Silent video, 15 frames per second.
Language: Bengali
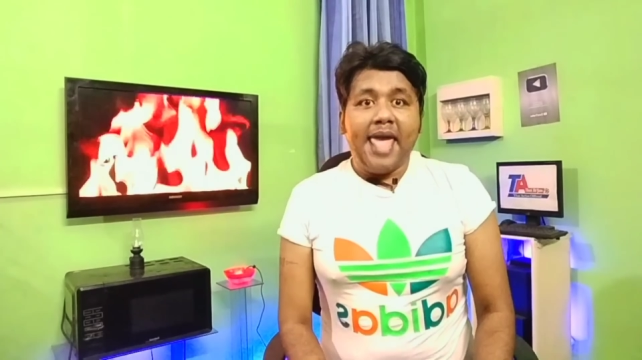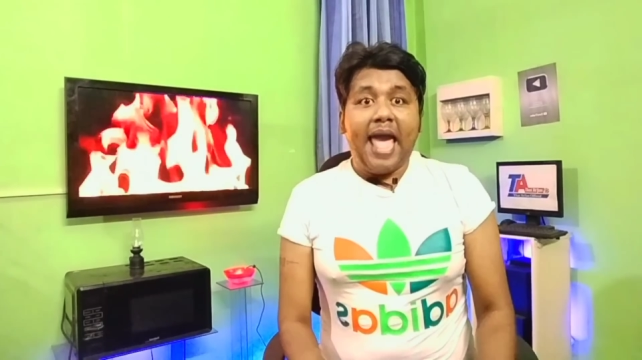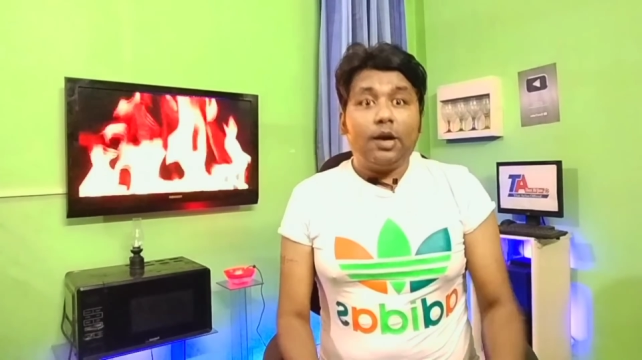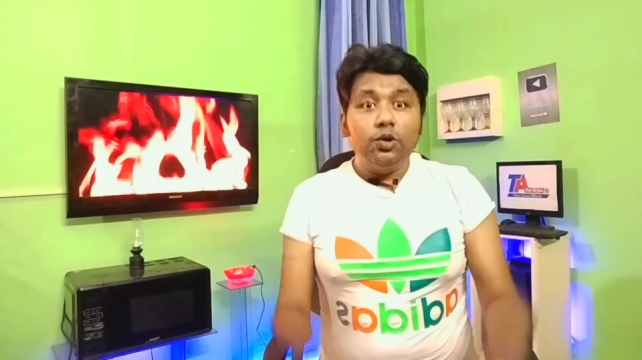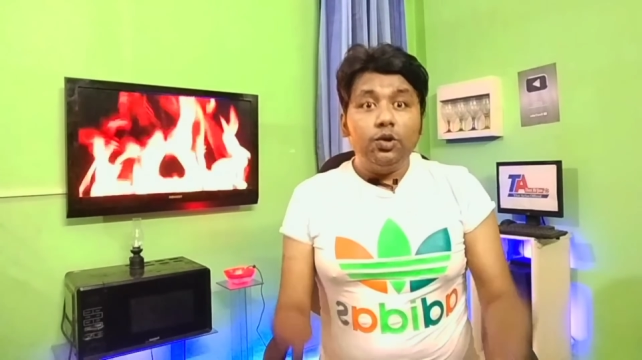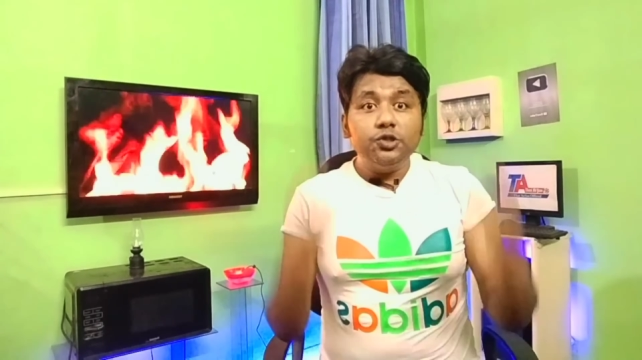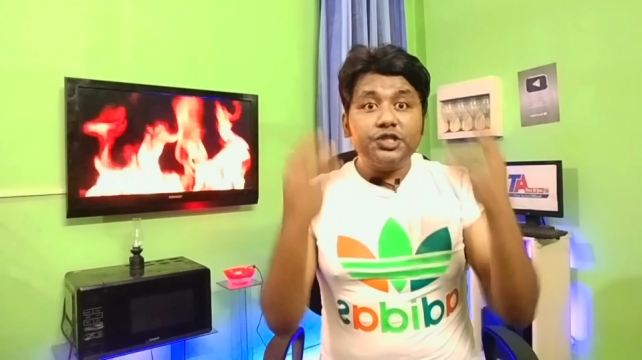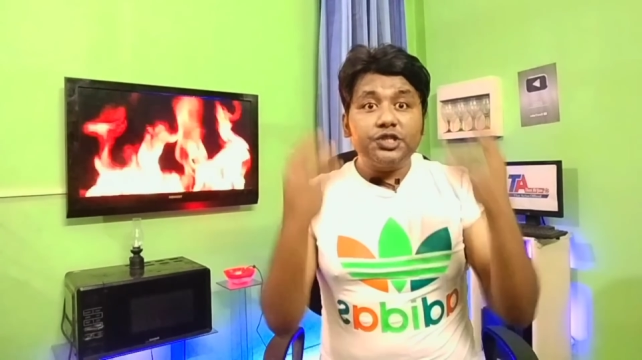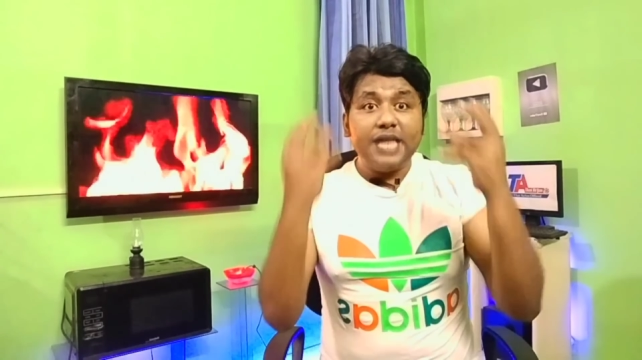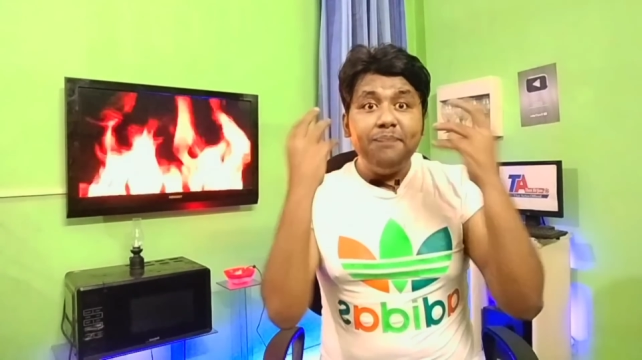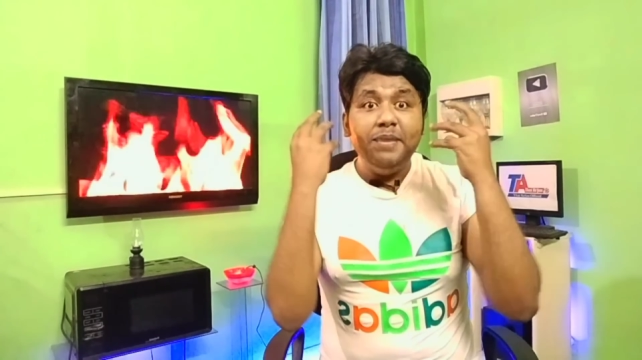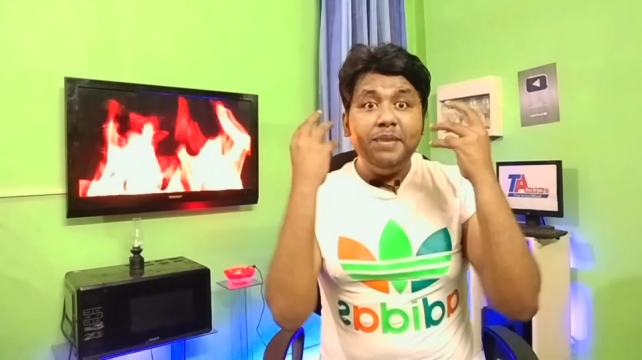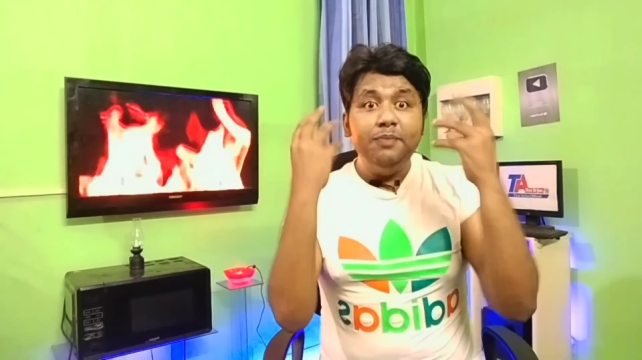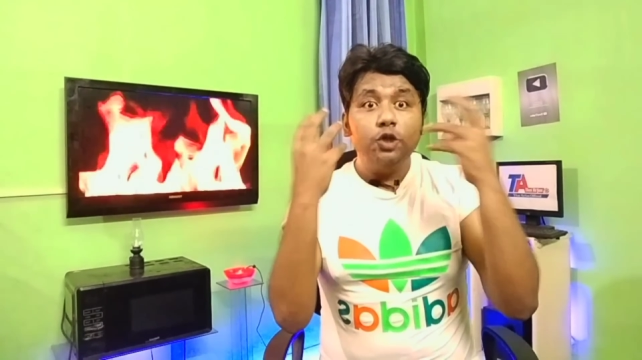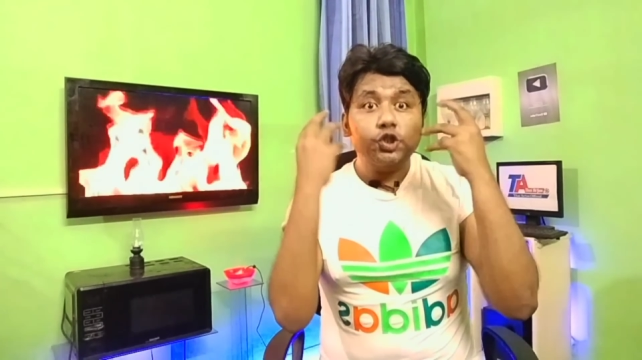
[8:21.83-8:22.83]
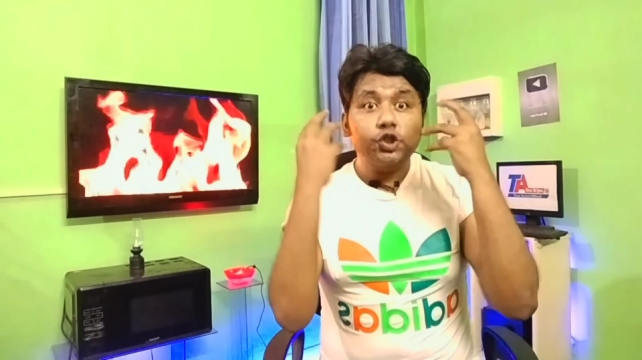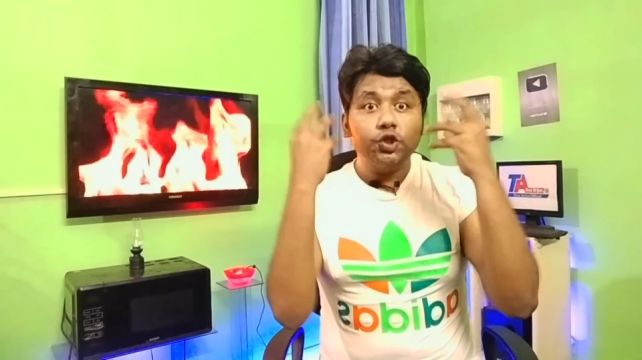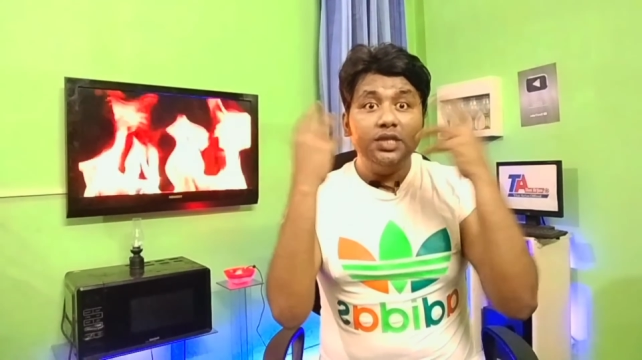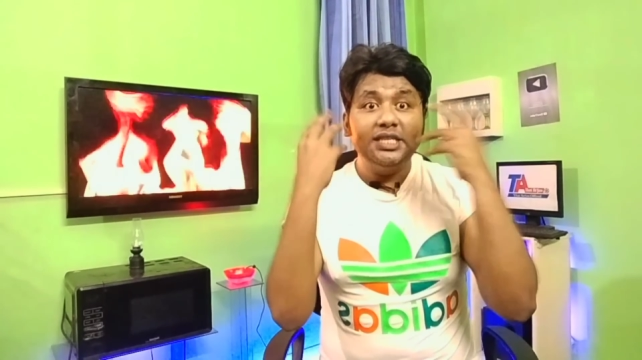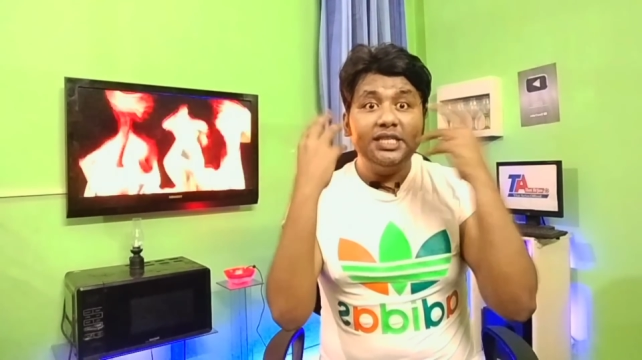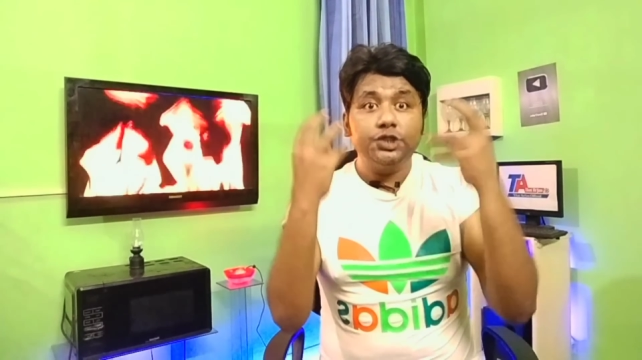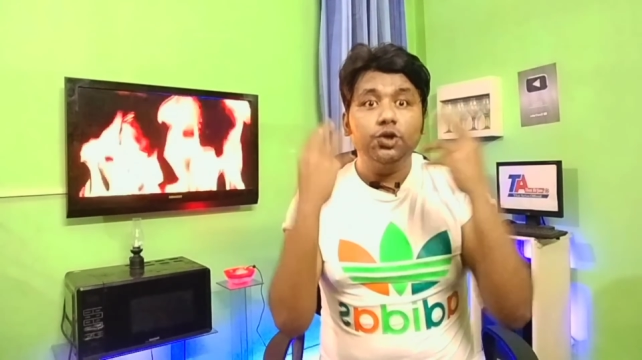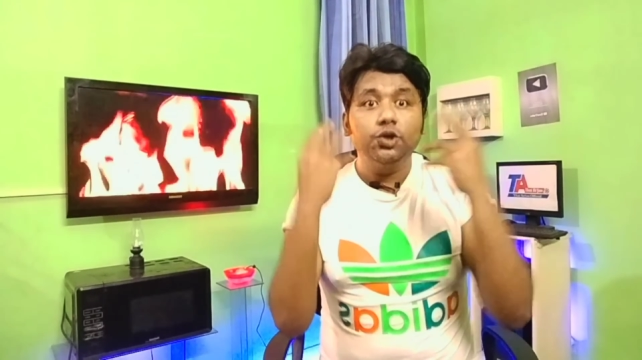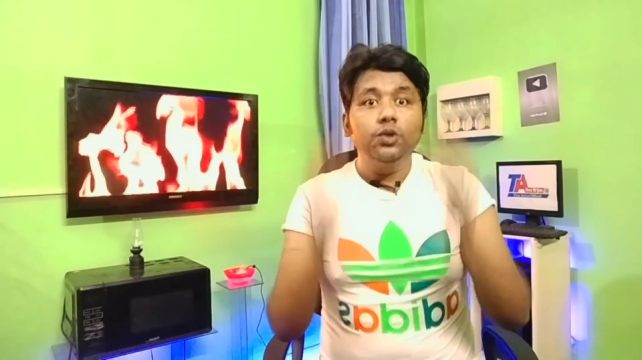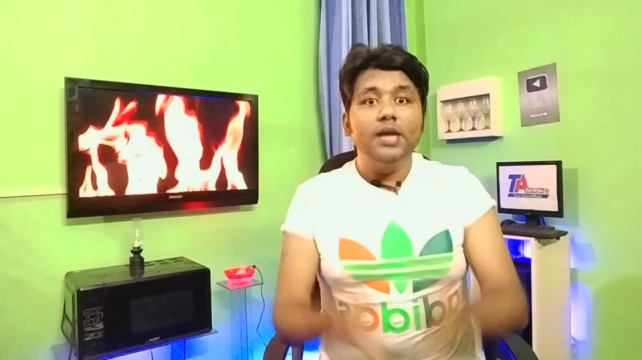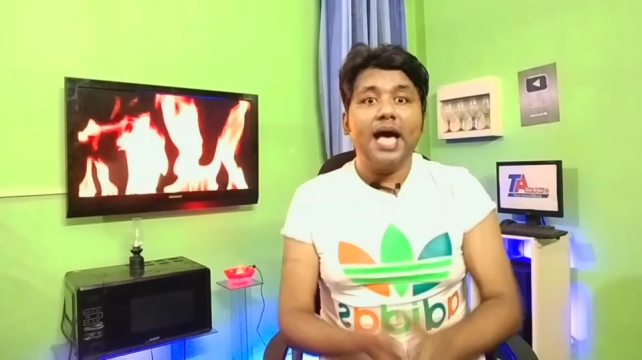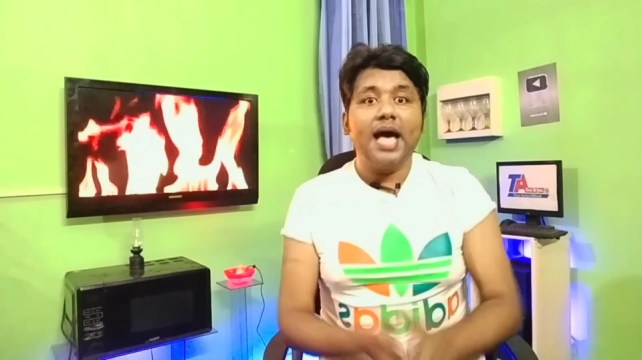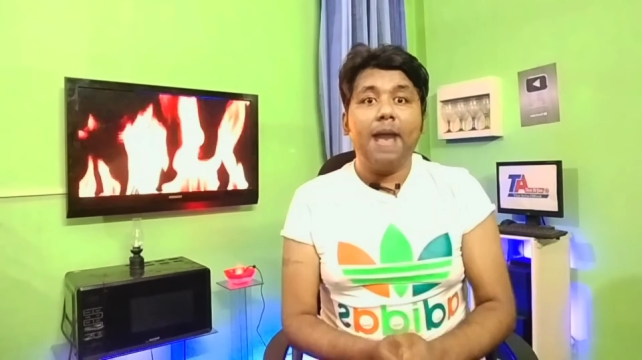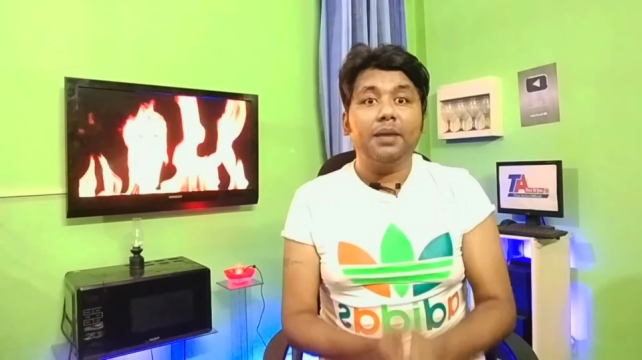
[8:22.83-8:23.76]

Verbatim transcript: এখনও সেই বিভৎস দৃশ্যগুলা